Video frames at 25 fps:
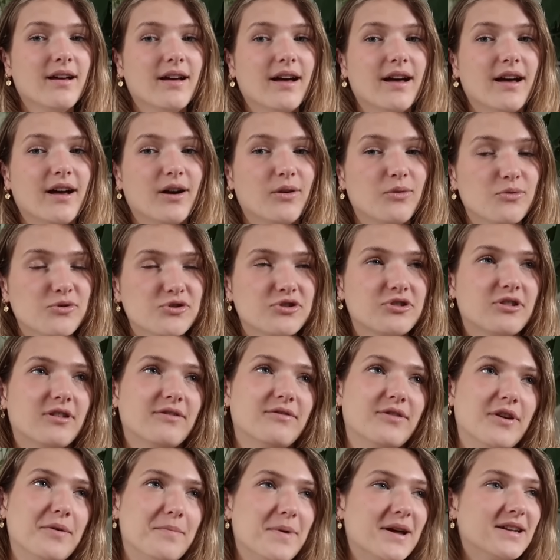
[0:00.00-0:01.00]
äh,
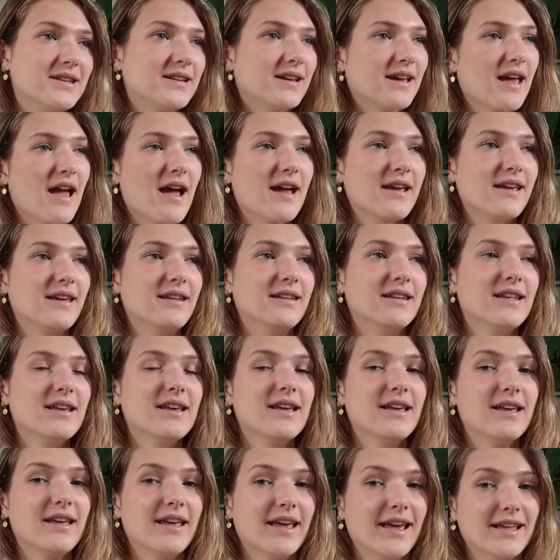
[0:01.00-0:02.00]
Rohstoffen oder Materialien
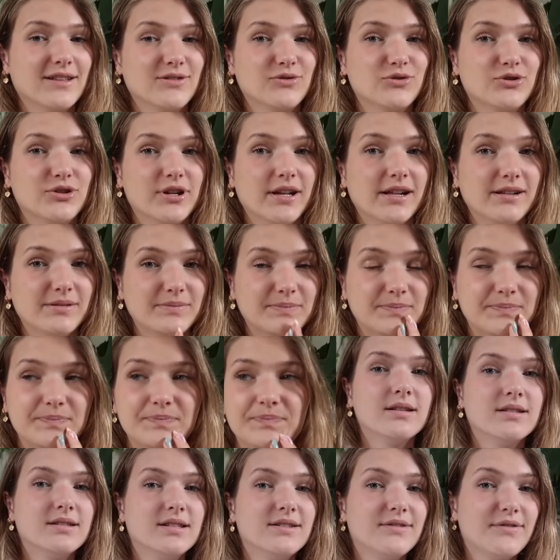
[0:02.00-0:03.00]
herzustellen.
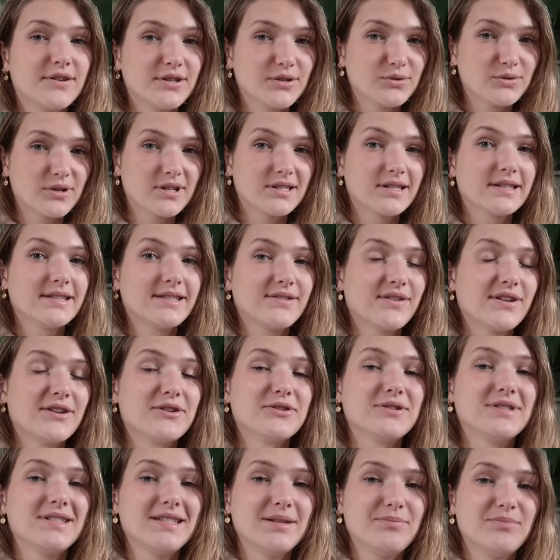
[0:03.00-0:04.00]
Sie versuchen das seit
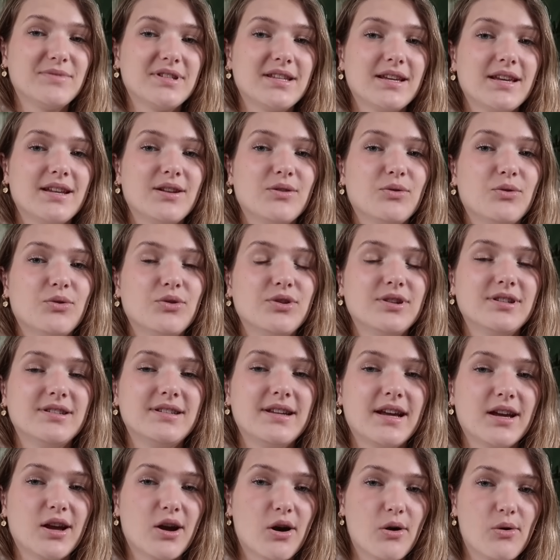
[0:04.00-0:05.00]
2017 und
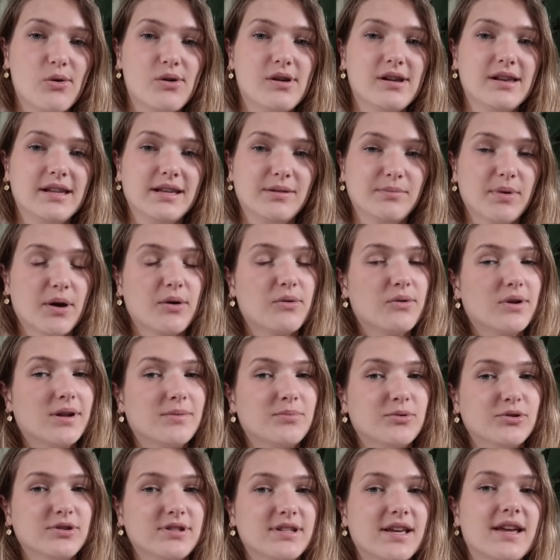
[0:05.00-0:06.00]
der Goal liegt bei
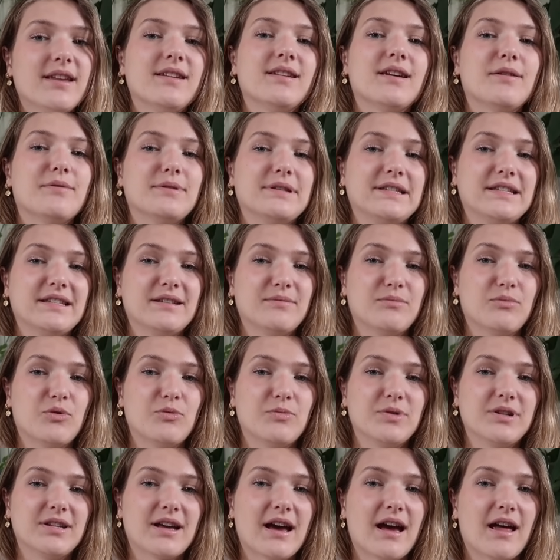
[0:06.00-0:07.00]
100%, aber sie sind
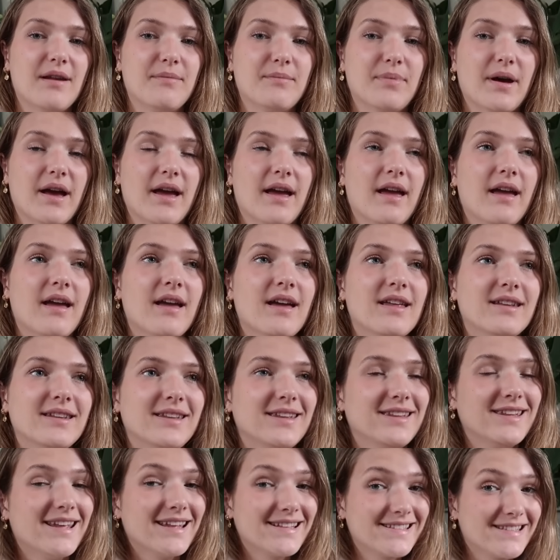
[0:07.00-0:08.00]
momentan bei
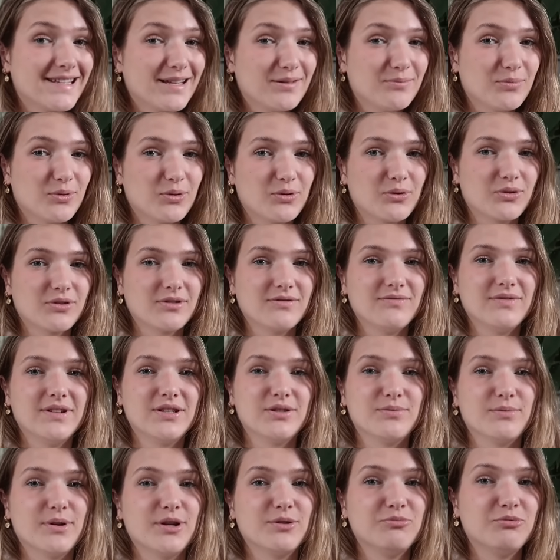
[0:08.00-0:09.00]
den jetzigen Produkten, wie
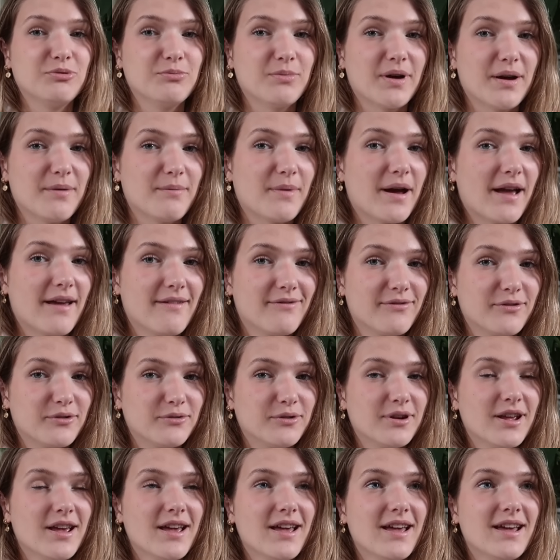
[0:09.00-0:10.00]
zum Beispiel meinem
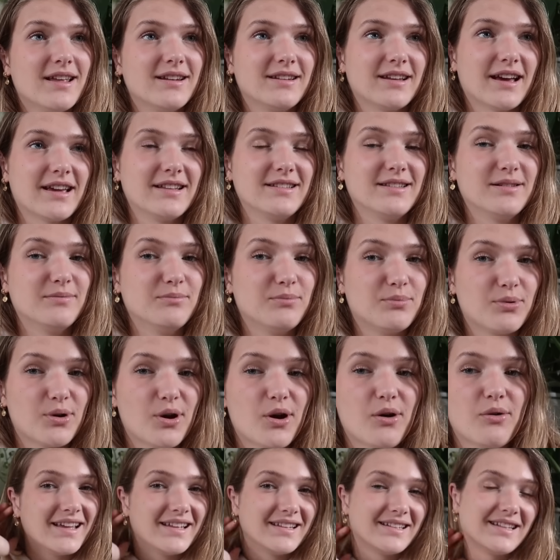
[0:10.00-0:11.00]
iPhone 13
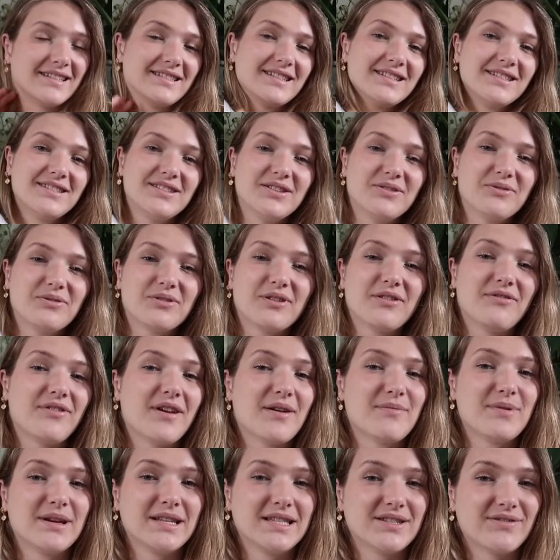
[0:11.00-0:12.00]
Pro. Da sind sie
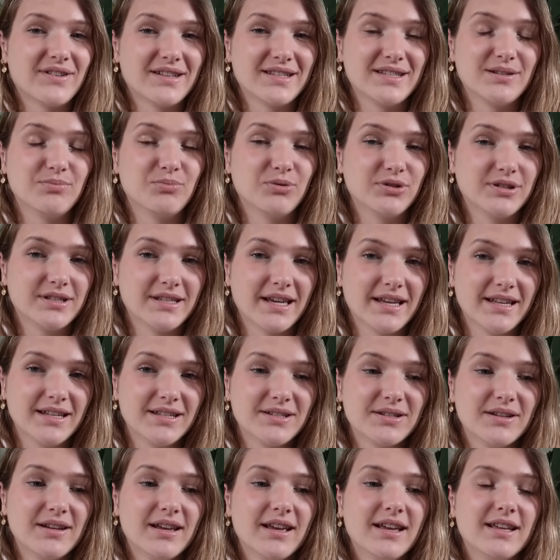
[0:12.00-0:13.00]
ungefähr bei
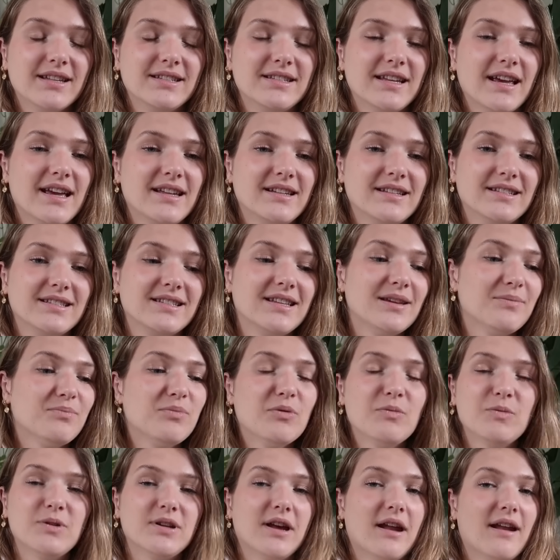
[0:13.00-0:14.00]
20%, denn es gibt
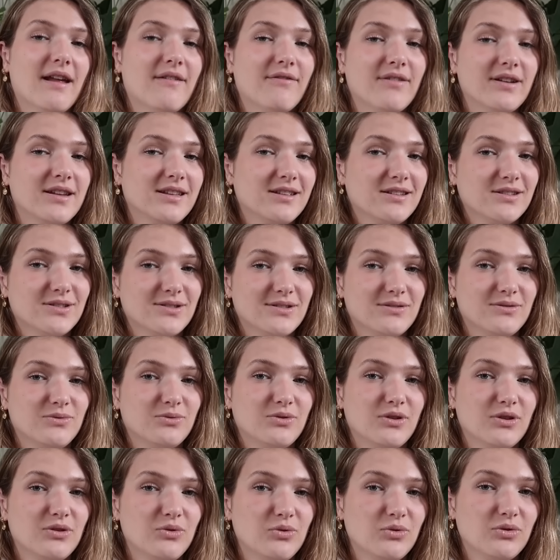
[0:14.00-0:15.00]
momentan einfach nicht
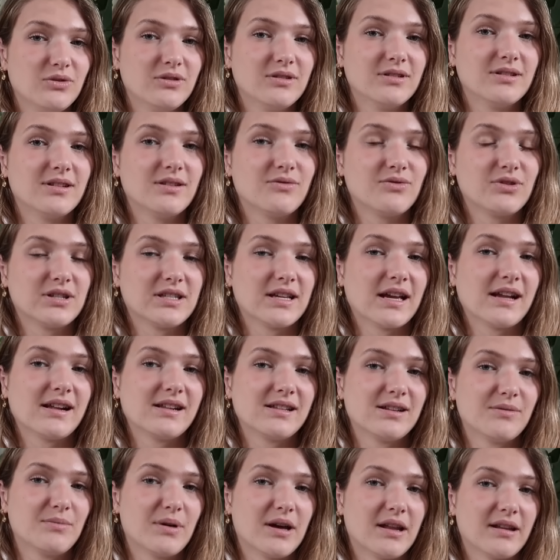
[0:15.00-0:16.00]
genügend
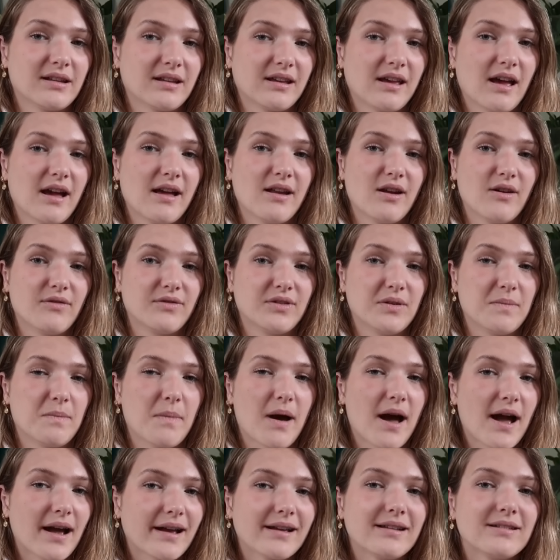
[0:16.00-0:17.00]
recycelte Materialien auf dem
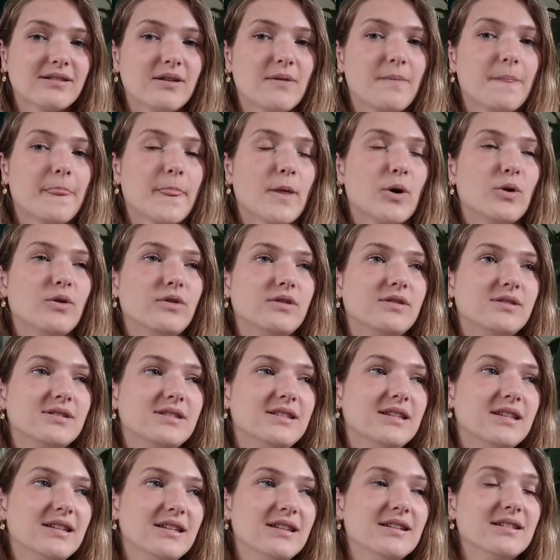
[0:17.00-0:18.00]
Markt und
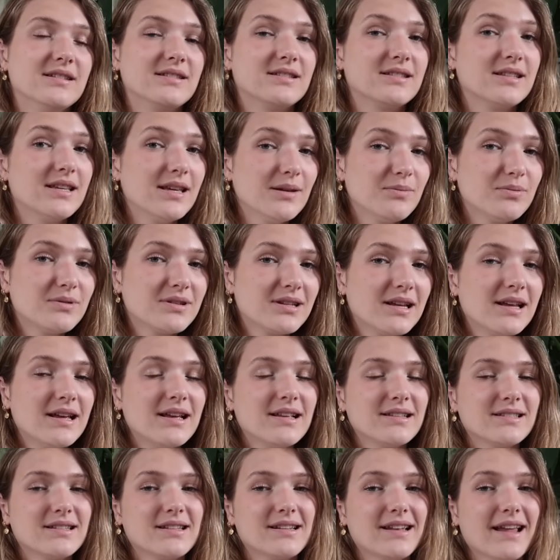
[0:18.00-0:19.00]
die, die es gibt,
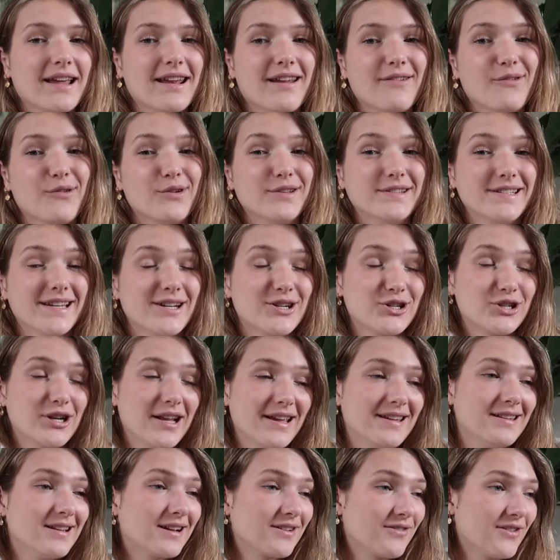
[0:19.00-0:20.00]
sind leider von sehr
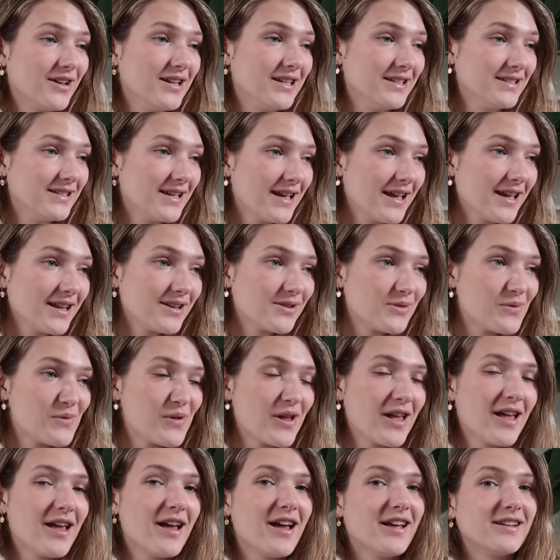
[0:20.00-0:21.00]
schlechter Qualität,
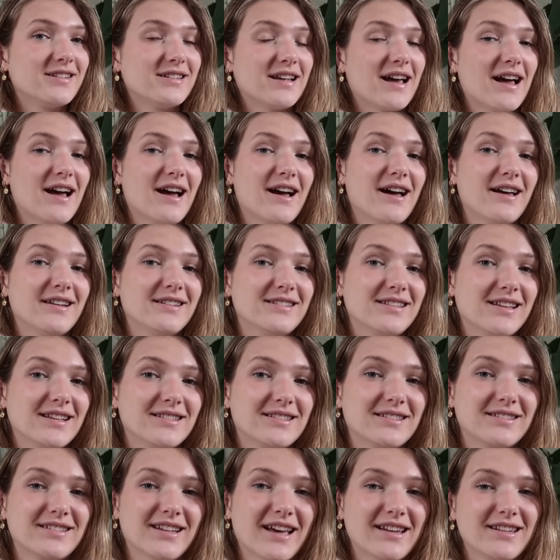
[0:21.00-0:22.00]
da
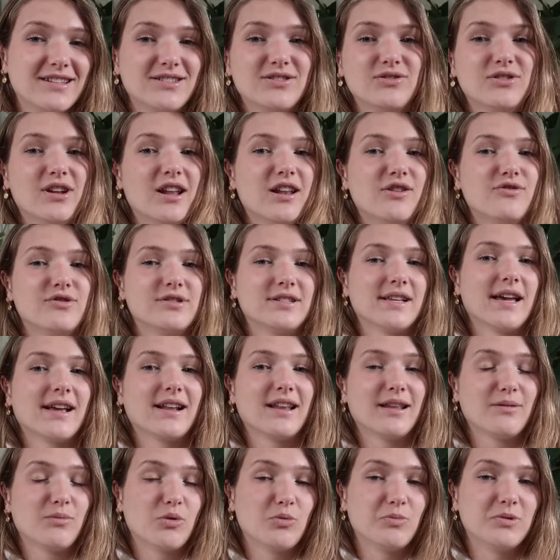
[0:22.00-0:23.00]
das traditionelle
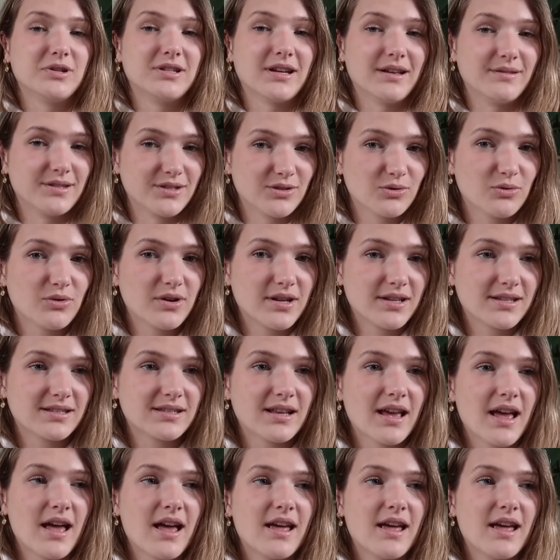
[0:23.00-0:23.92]
Recycling momentan so ist,